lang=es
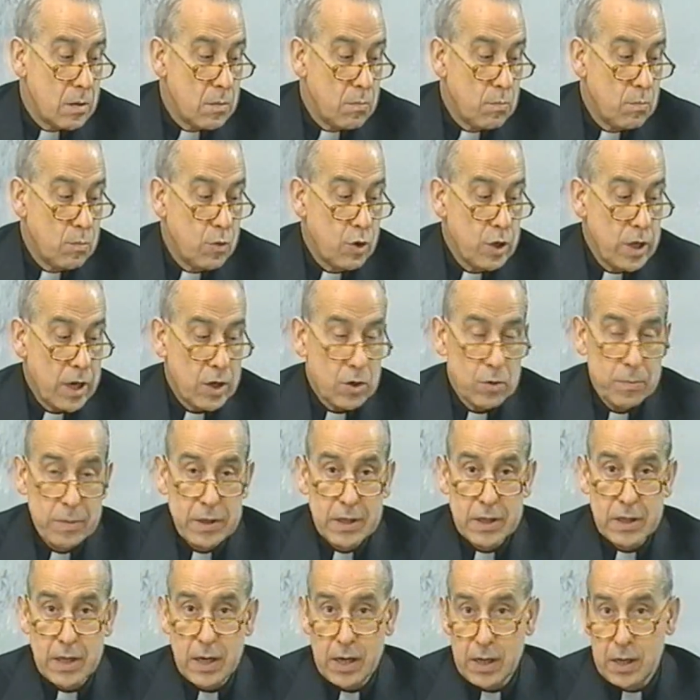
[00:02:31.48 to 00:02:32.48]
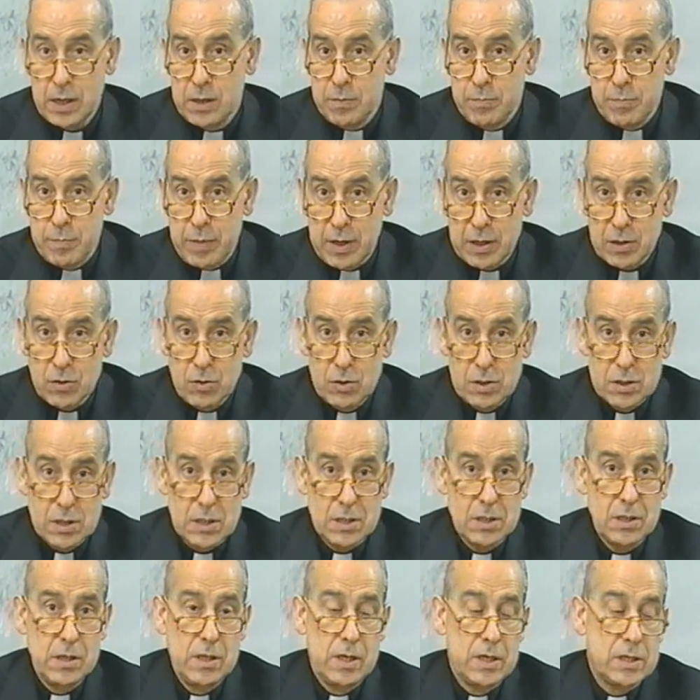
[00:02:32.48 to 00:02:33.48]
Voy a comentar el impacto de
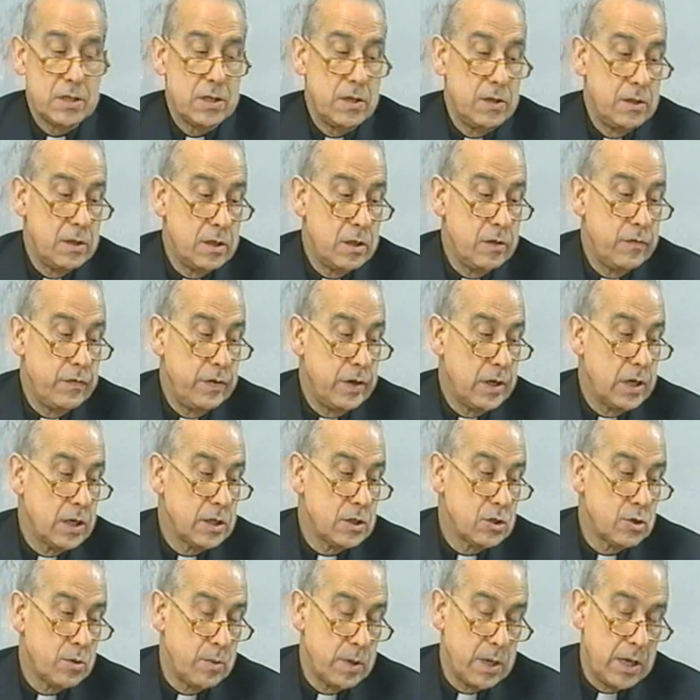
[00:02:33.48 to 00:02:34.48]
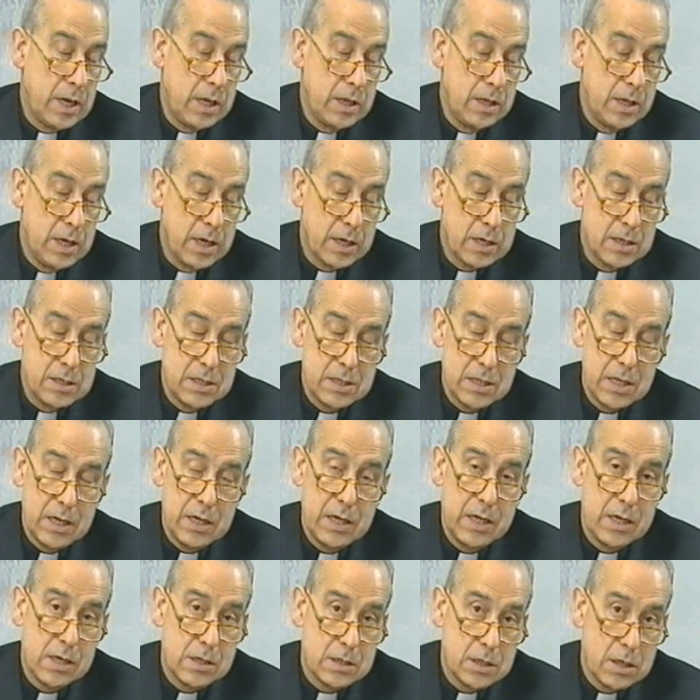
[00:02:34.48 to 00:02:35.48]
estas ideas científicas sobre la idea
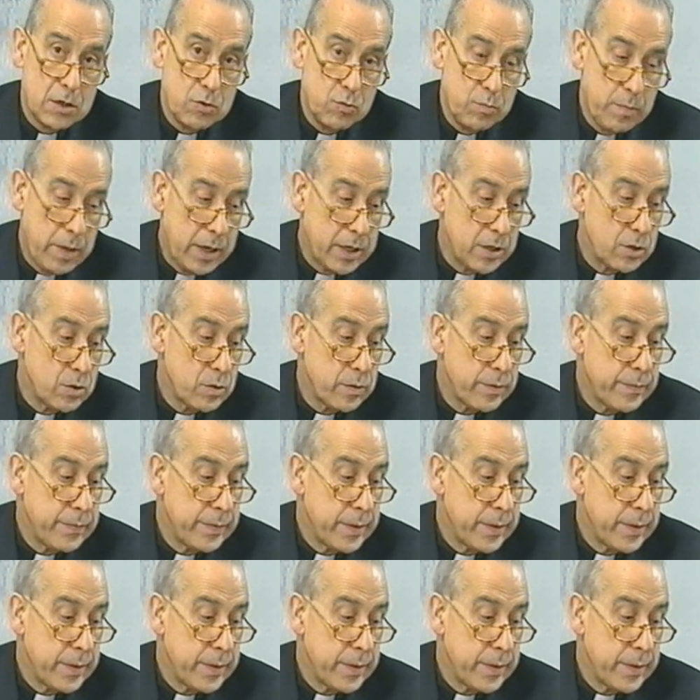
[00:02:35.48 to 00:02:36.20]
cristiana del ser humano